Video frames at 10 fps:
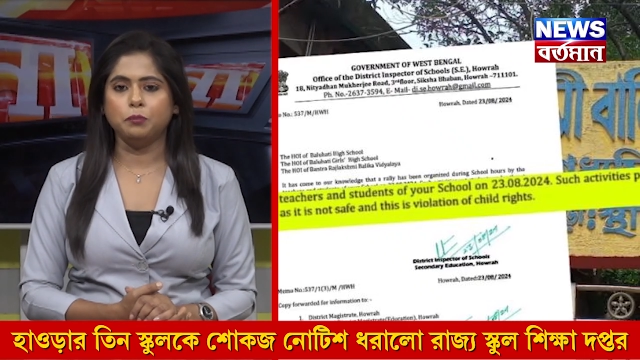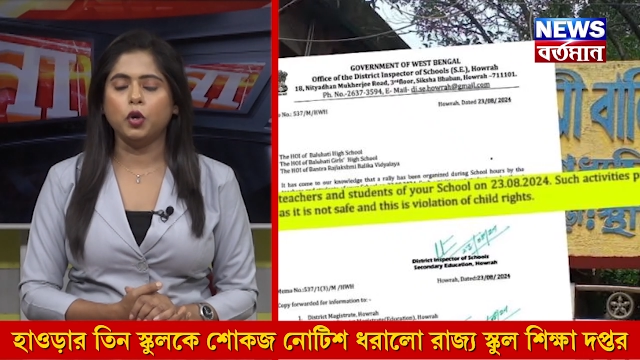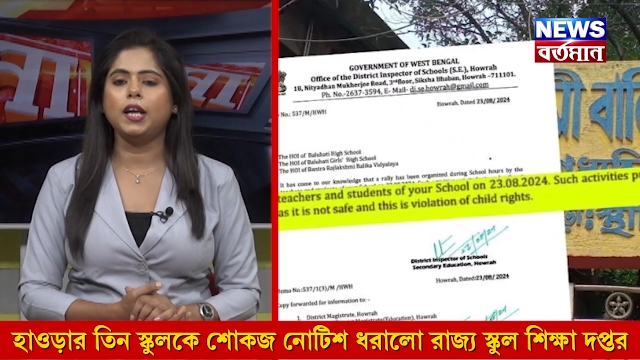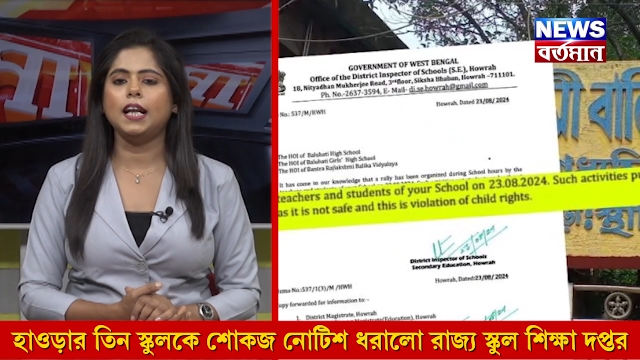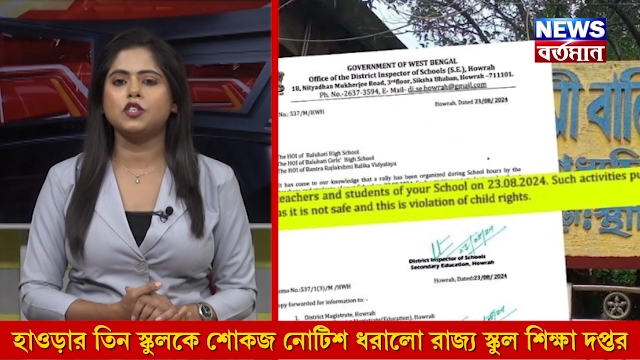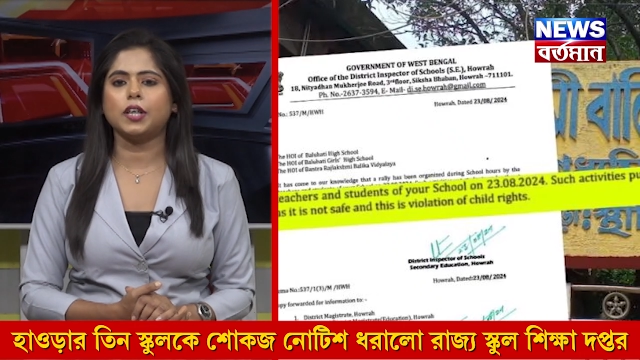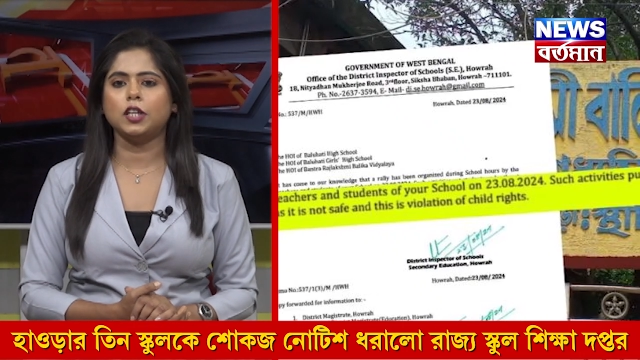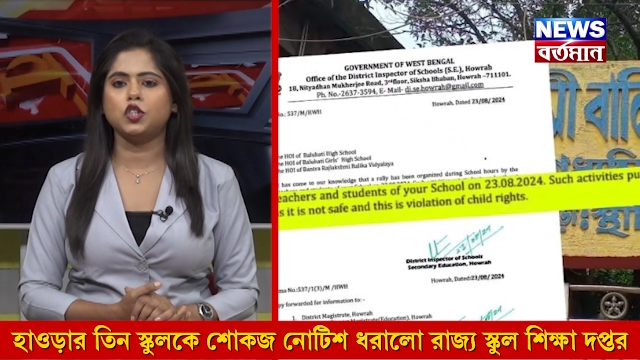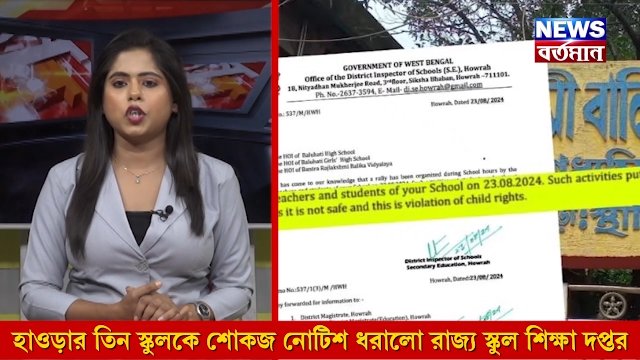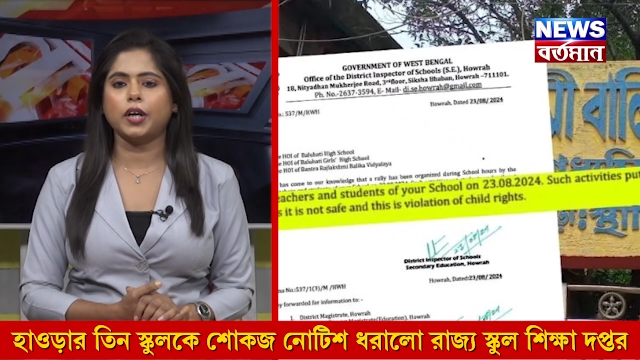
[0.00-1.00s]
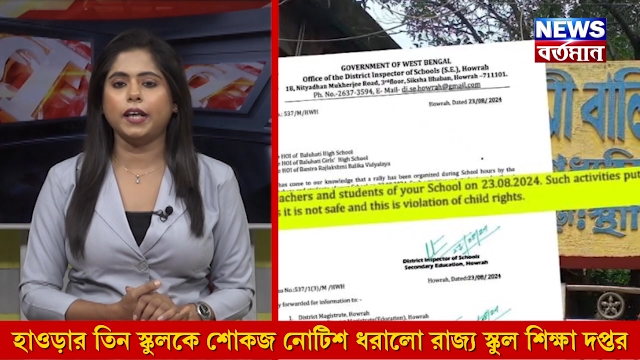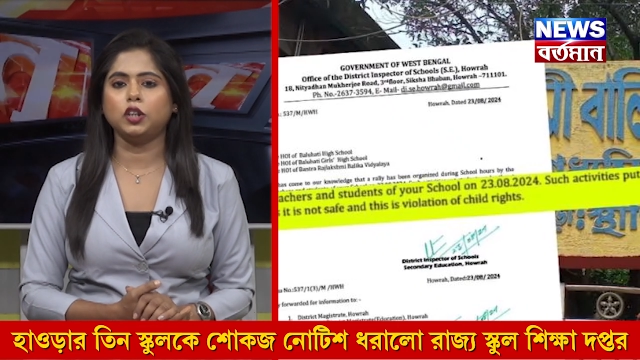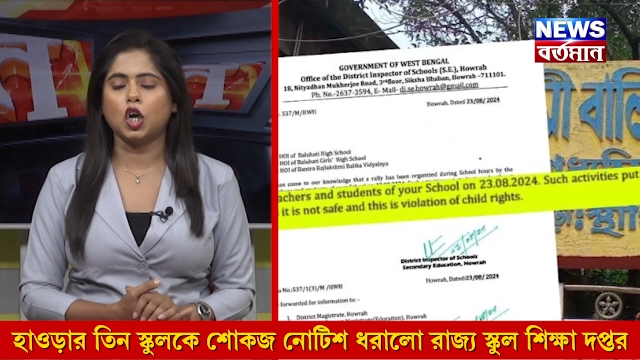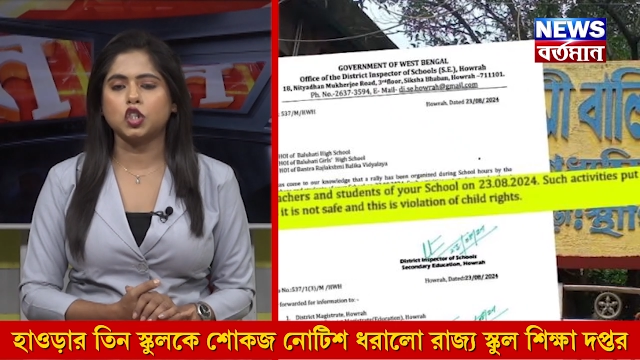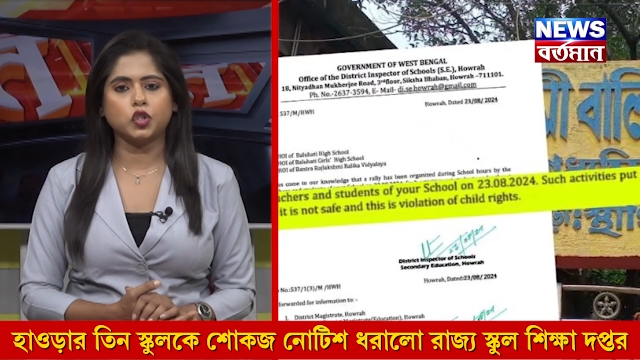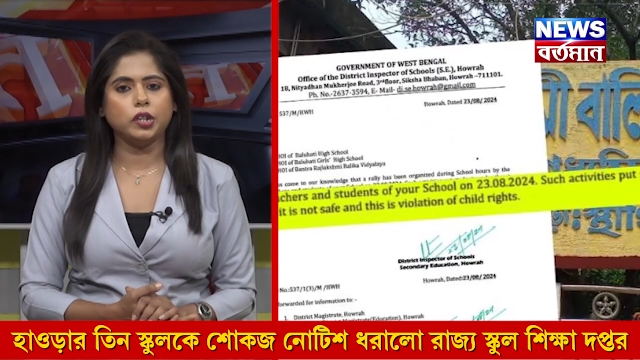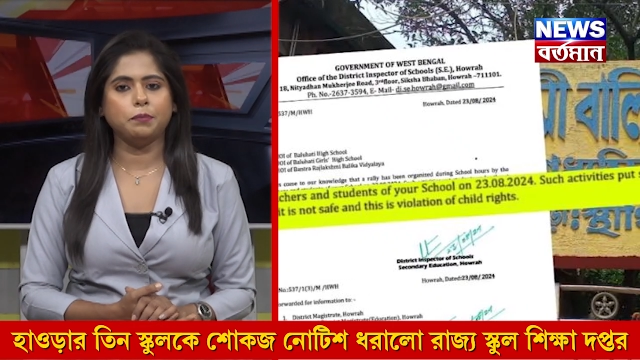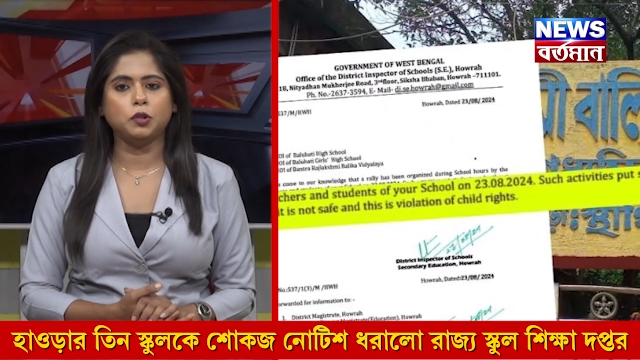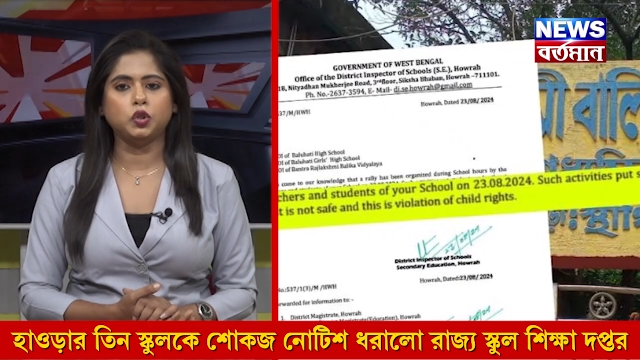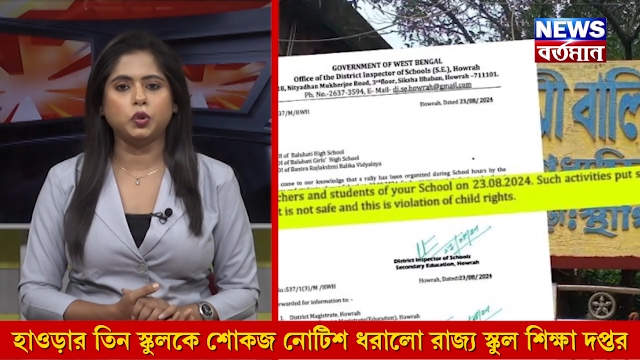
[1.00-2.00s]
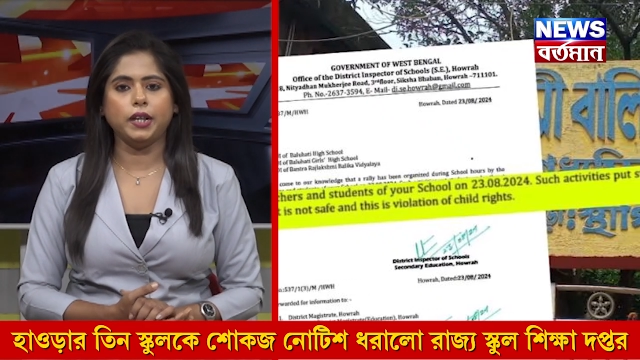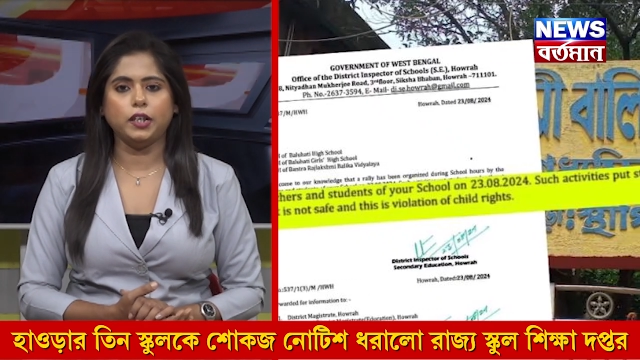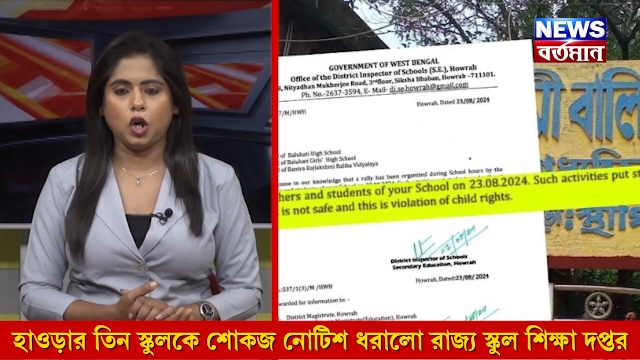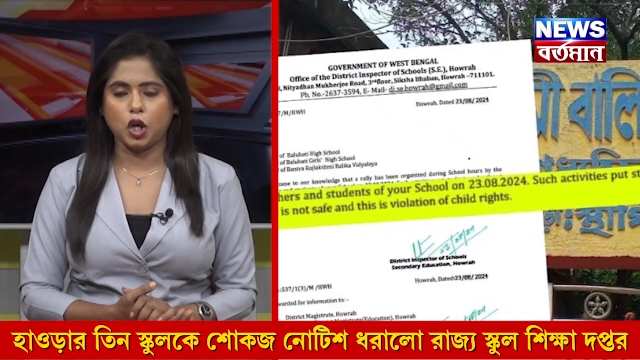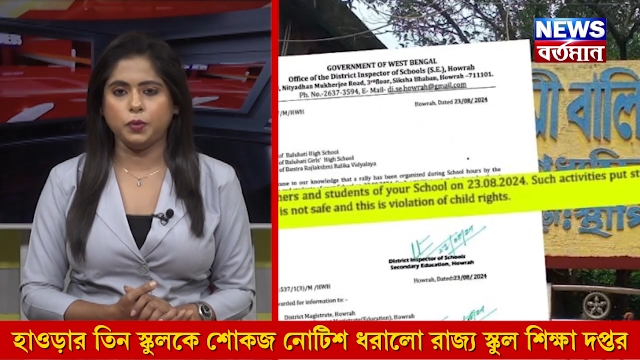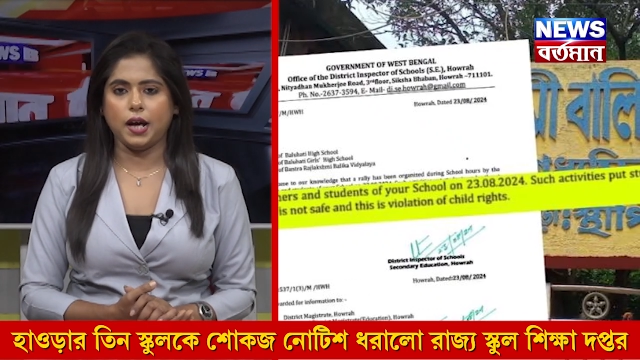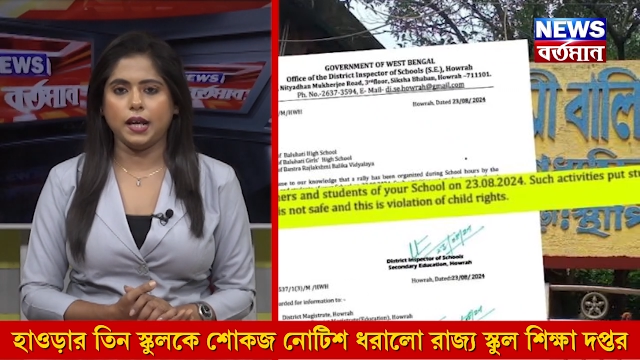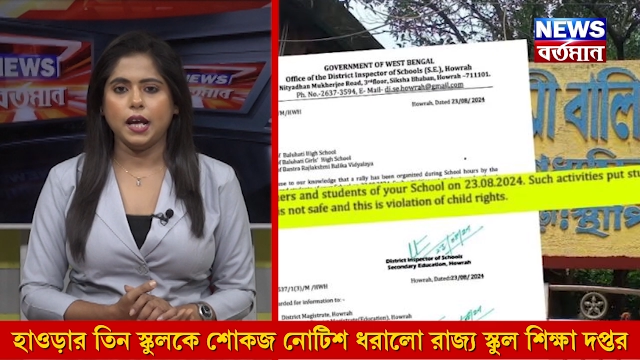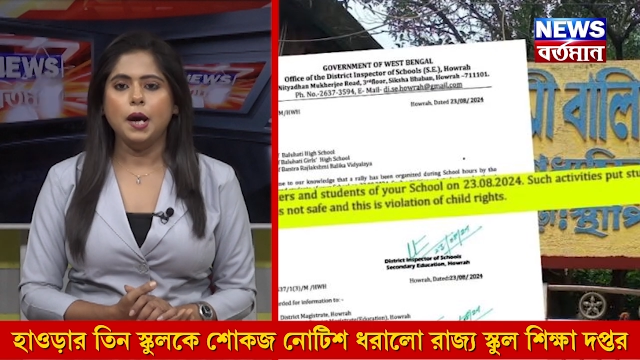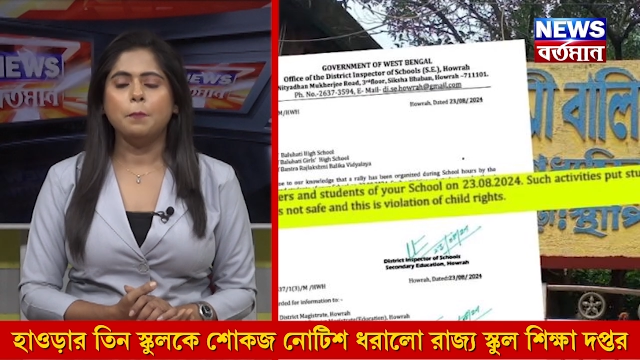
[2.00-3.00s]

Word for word: মহিলা চিকিৎসককে ধর্ষণ এবং খুনের ঘটনায়